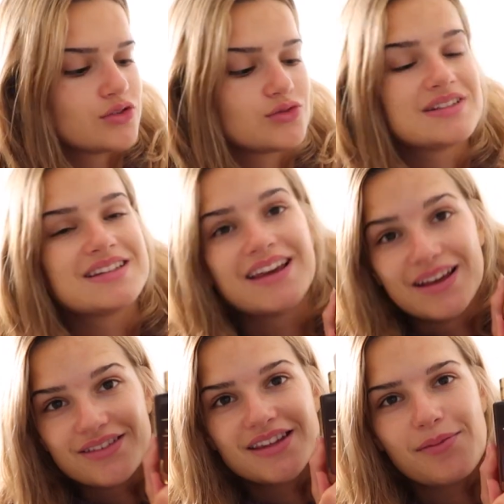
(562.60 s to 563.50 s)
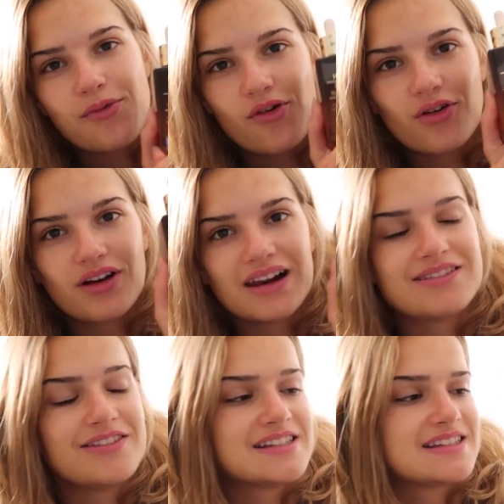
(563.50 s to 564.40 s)
Ensuite, évidemment,
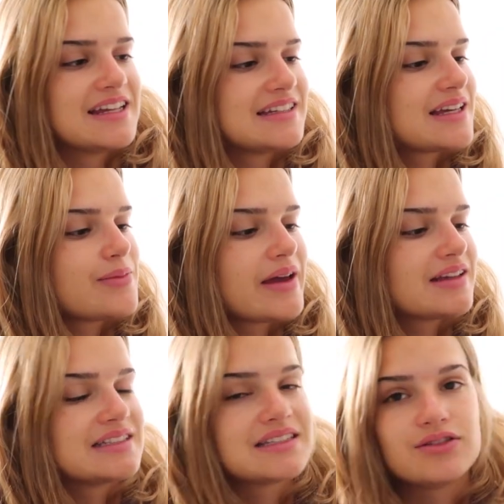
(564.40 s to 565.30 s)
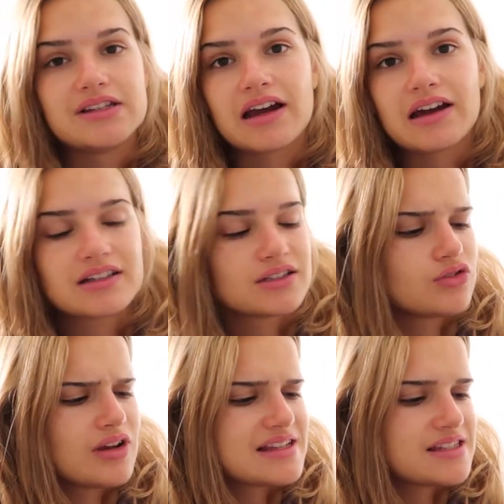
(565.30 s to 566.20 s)
l'Advanced Night Repair d'Estée Lauder.
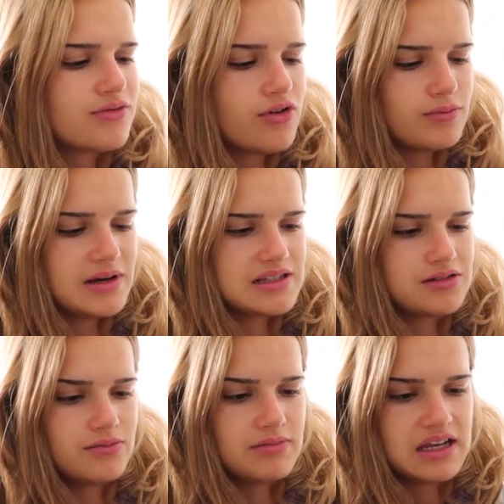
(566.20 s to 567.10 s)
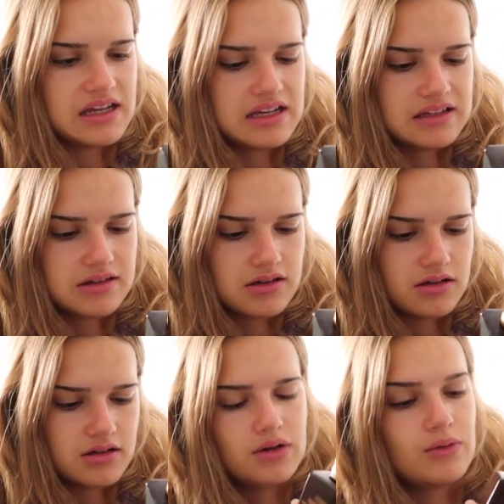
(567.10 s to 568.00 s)
Celui-là, c'est le format 100 ml.
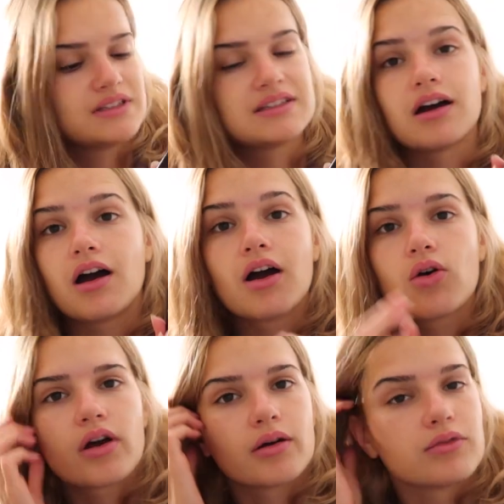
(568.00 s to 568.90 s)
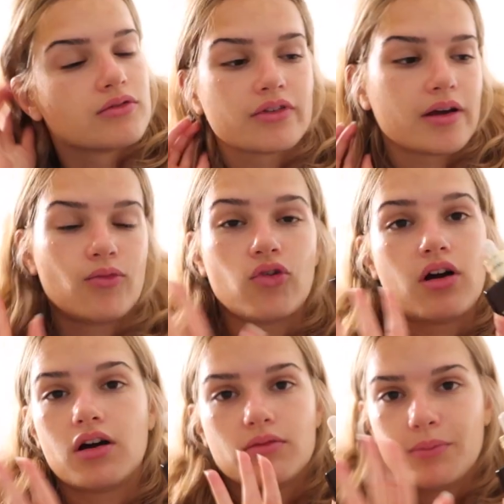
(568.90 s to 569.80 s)
Ouais, ça, incroyable. Vraiment,
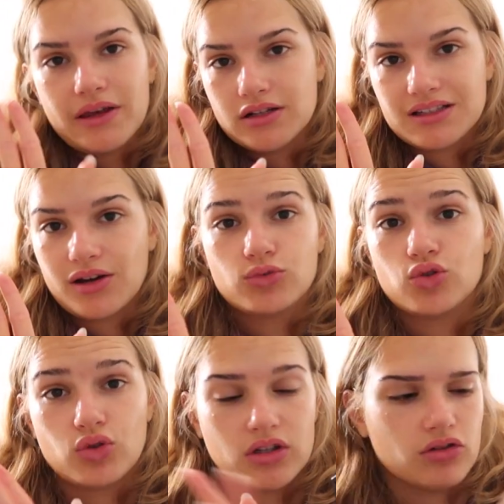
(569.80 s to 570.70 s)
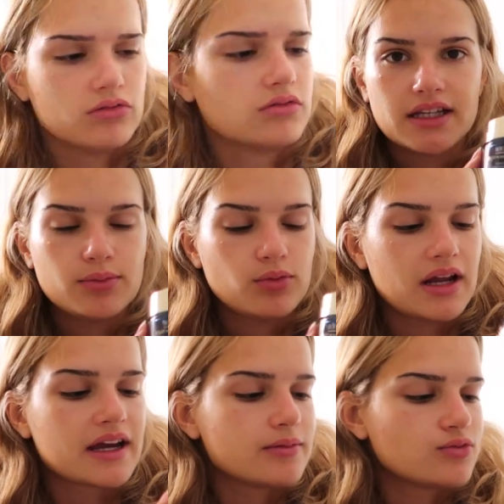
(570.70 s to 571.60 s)
meilleur sérum de tous les ans Et pour
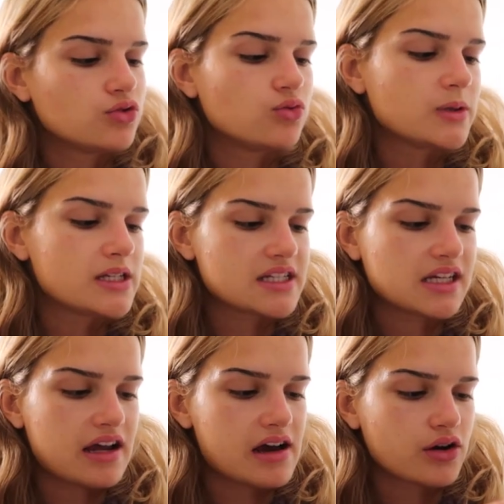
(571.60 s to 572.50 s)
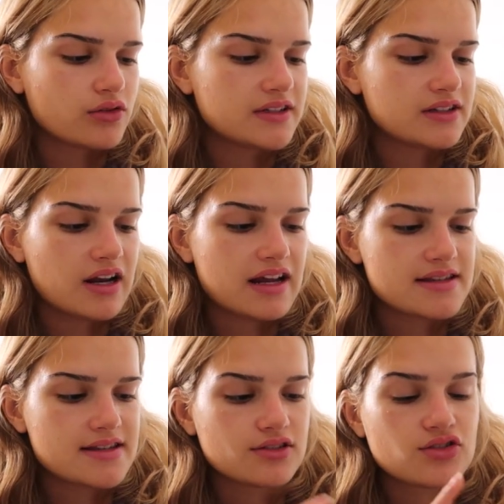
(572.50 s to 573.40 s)
la crème de nuit, j'ai la
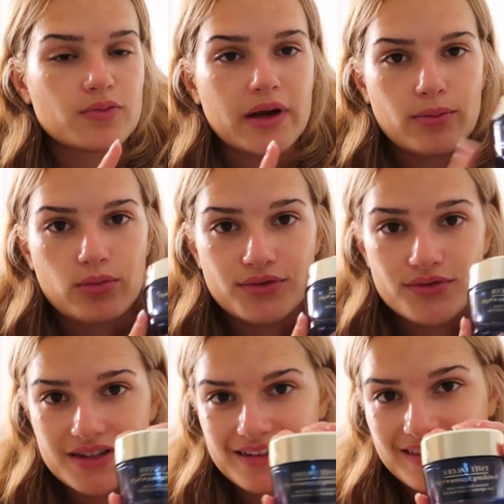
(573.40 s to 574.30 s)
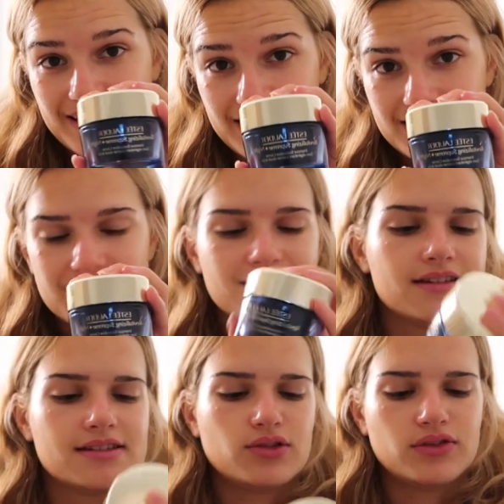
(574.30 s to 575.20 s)
Revitalizing Supreme Plus Night
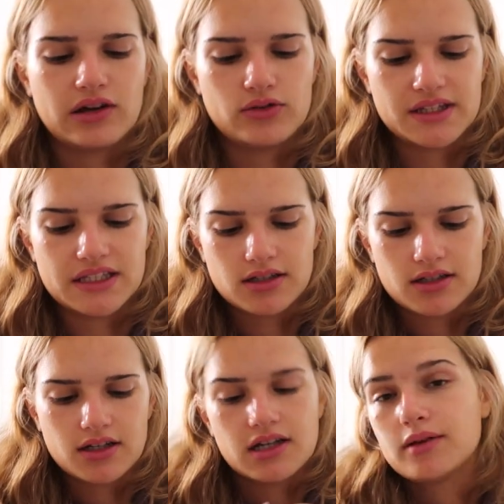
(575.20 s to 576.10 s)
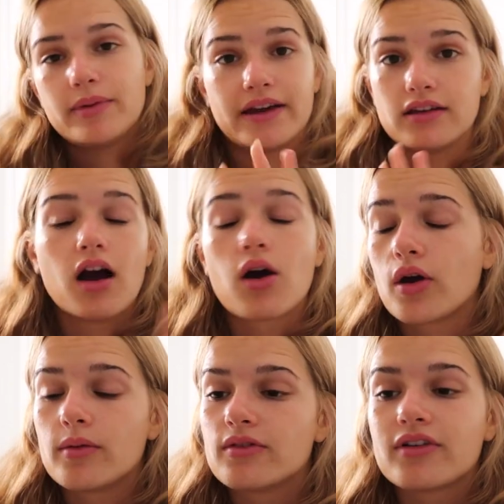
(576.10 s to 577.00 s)
d'Estée Lauder aussi pareil,
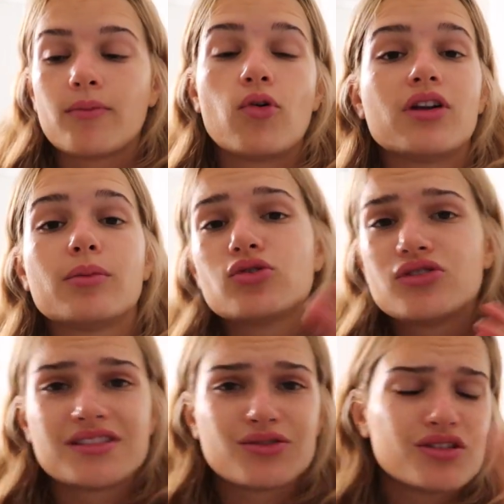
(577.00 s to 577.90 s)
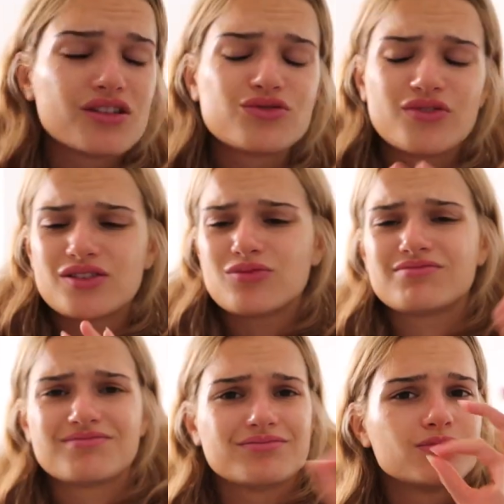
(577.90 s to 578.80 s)
incroyable. Vraiment, les produits SODR de toute façon,
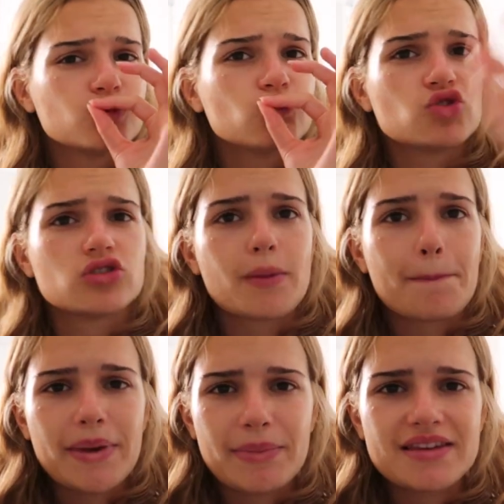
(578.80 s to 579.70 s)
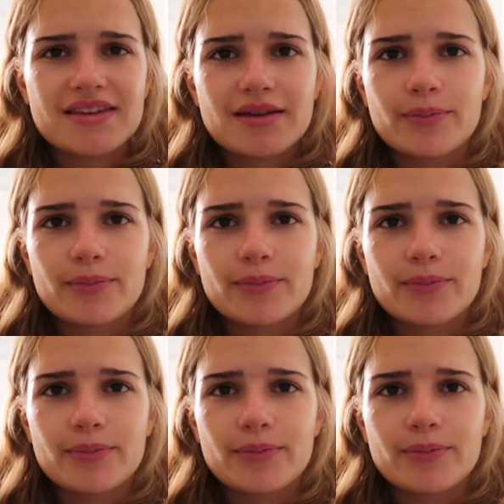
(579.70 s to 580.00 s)
pépite.